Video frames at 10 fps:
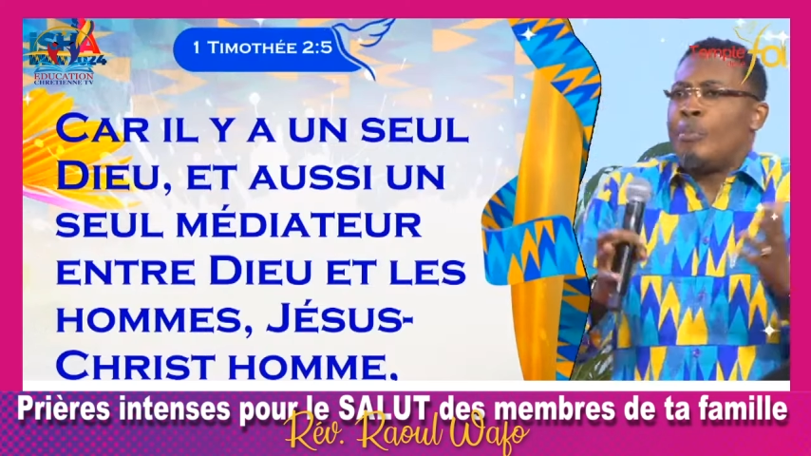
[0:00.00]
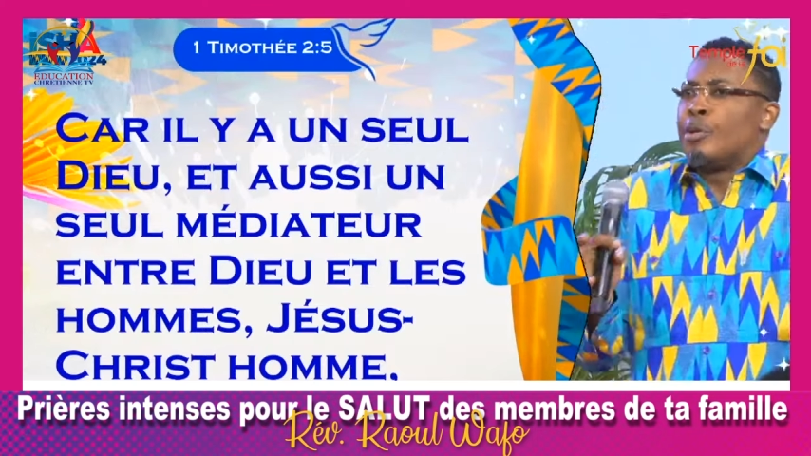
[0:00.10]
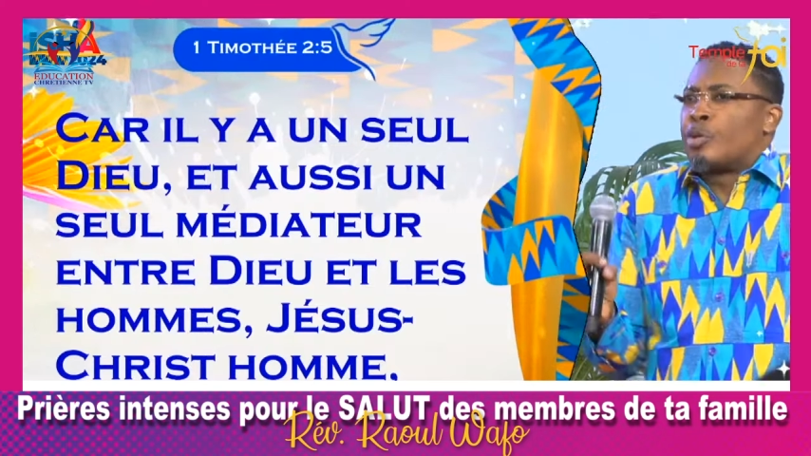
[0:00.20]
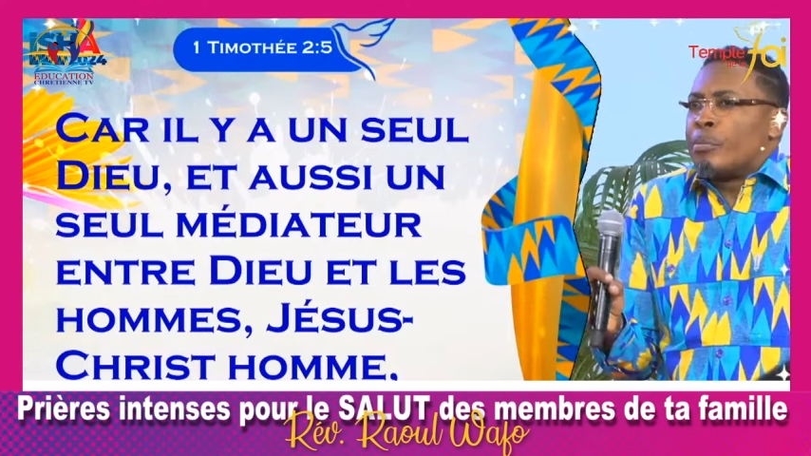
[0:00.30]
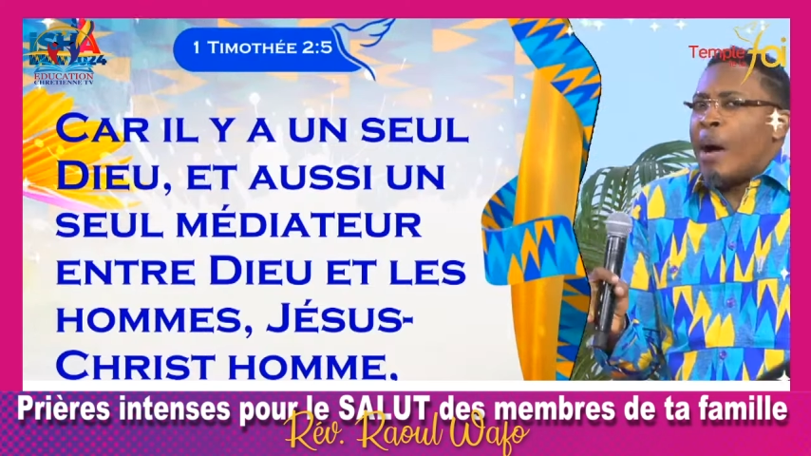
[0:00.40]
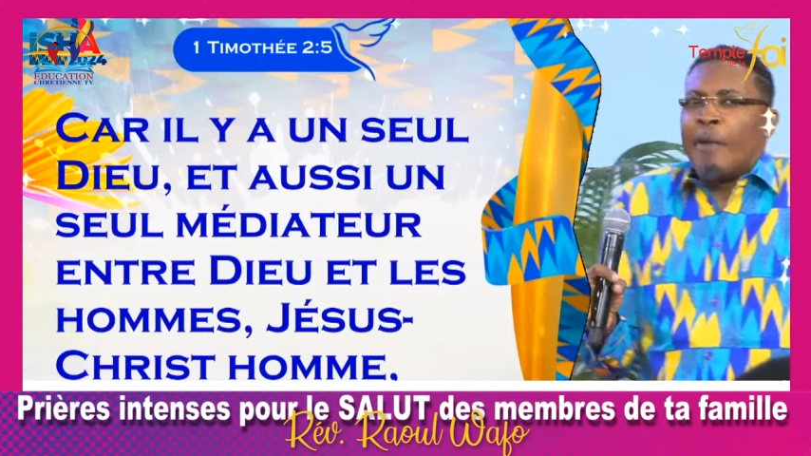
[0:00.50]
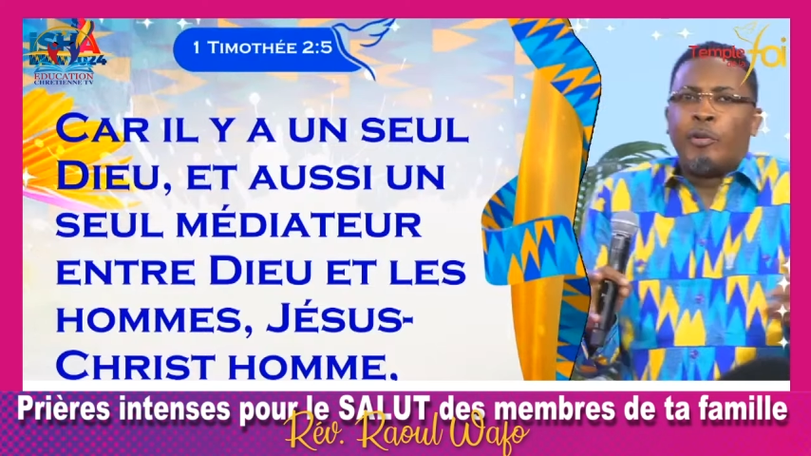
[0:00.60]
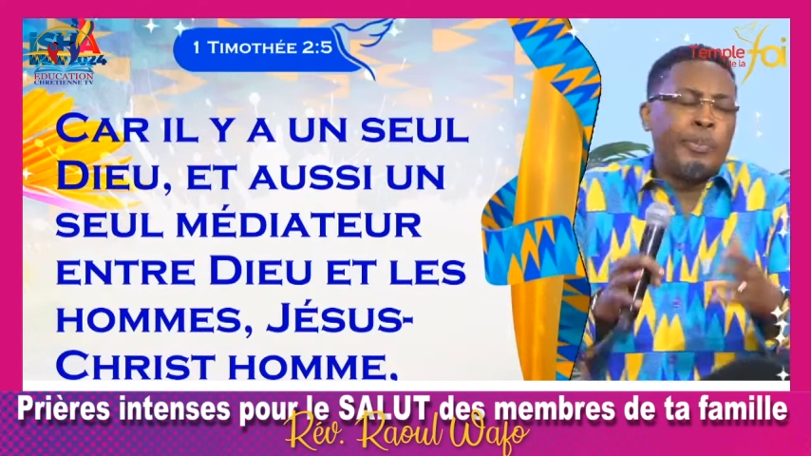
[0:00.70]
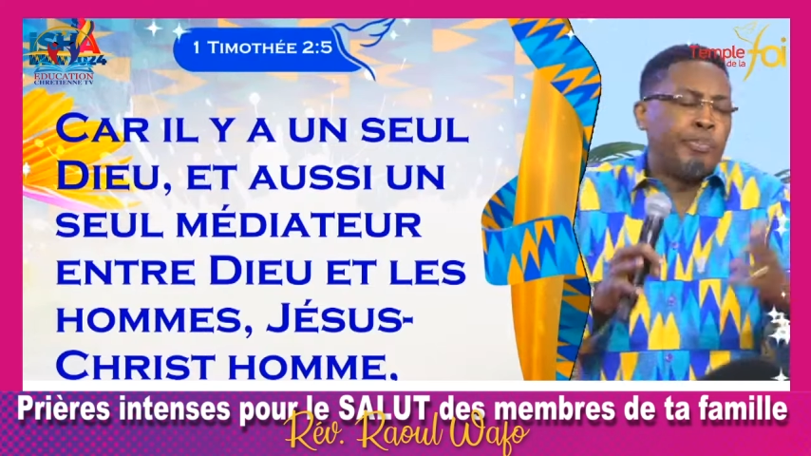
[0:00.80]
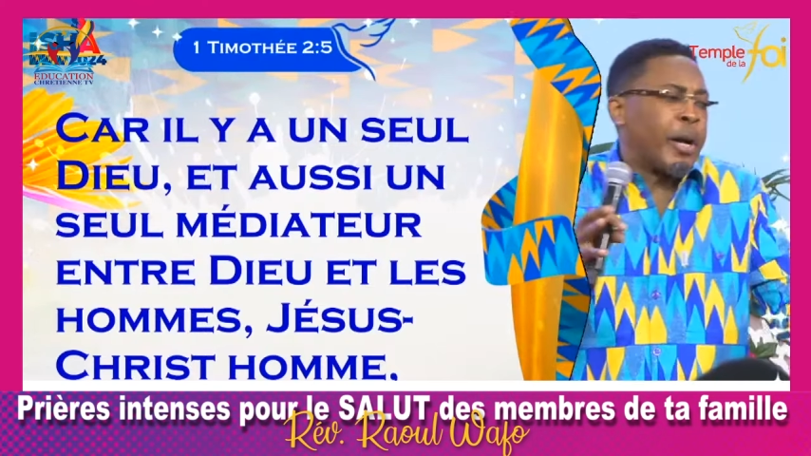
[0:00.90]
musulman, et vous
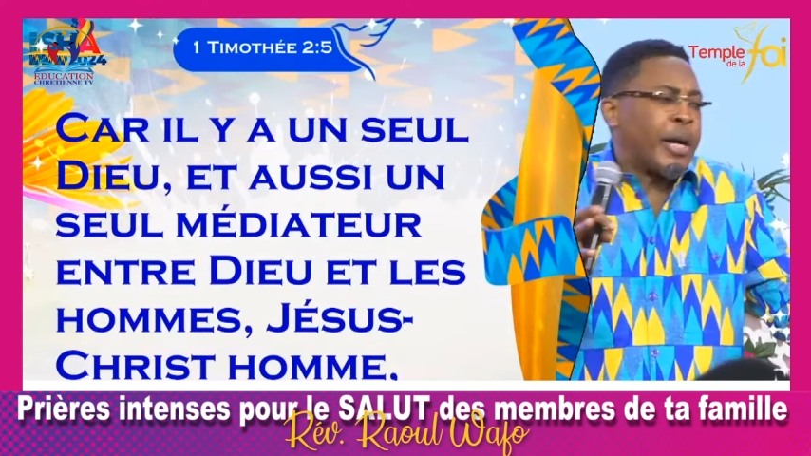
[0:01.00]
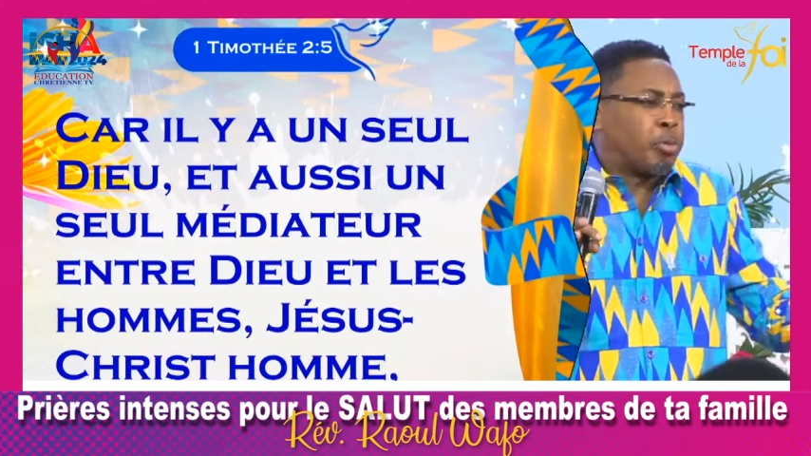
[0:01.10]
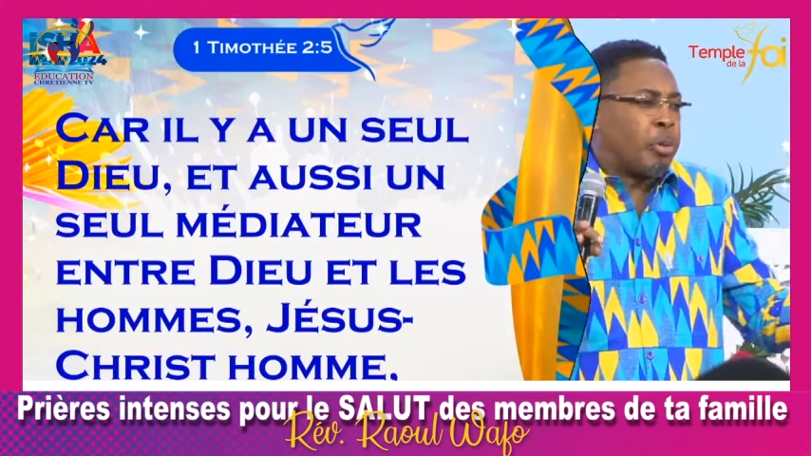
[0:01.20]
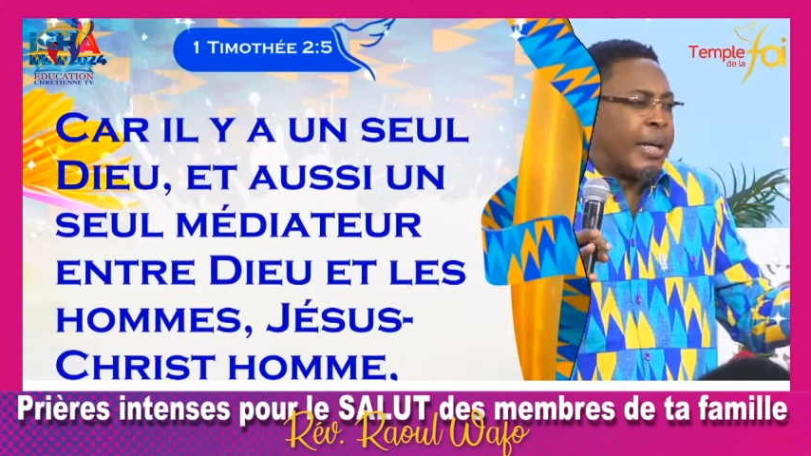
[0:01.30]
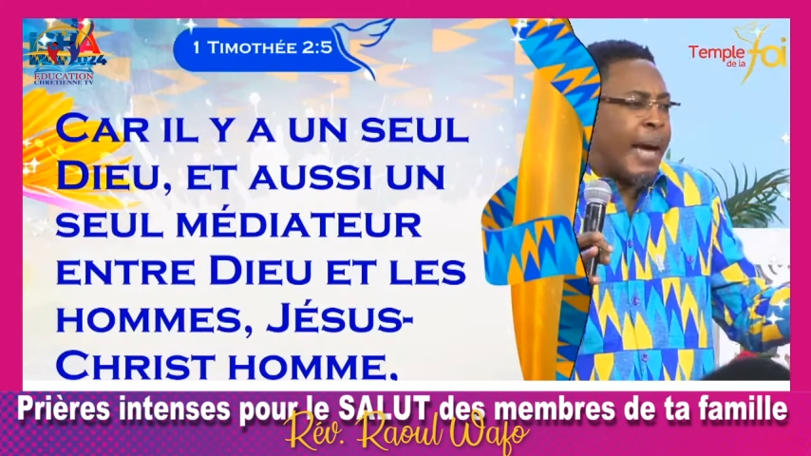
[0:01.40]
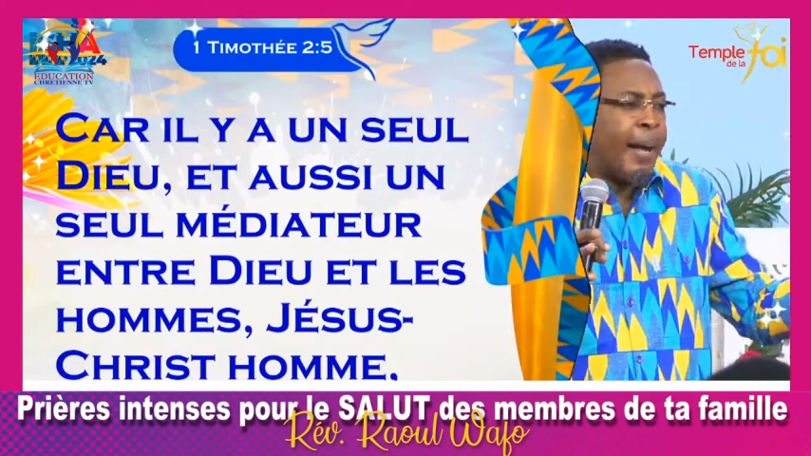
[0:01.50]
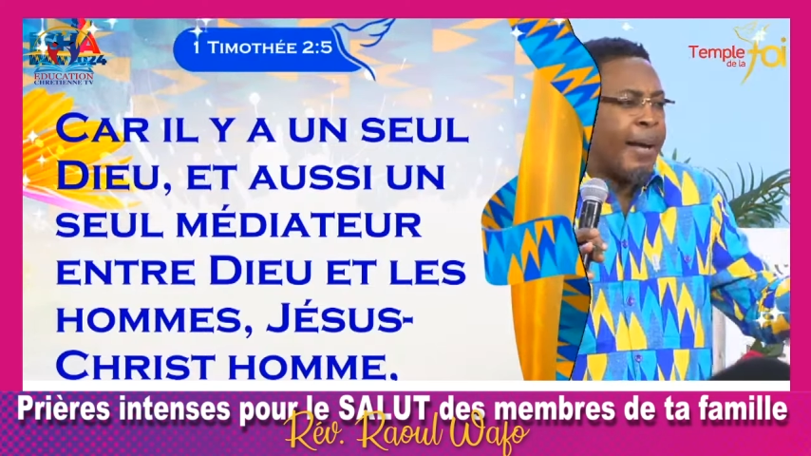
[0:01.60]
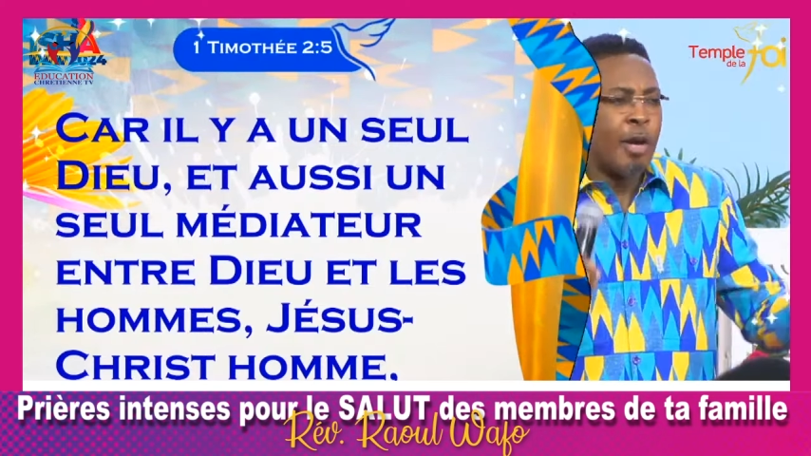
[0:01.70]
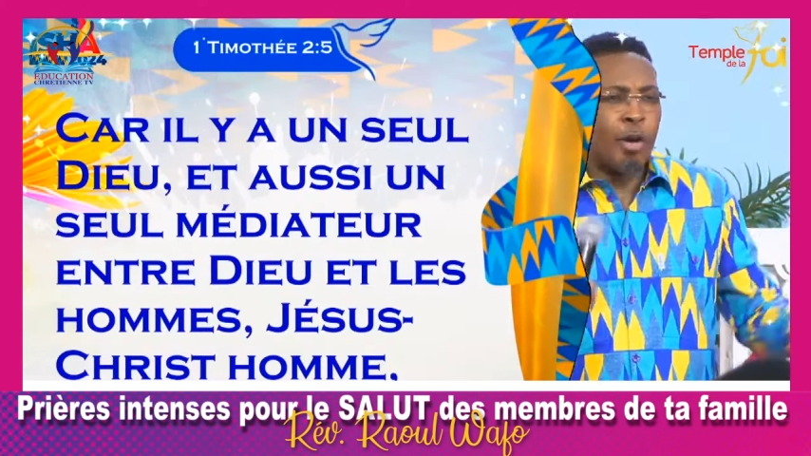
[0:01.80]
dites, bon, dans tous les cas,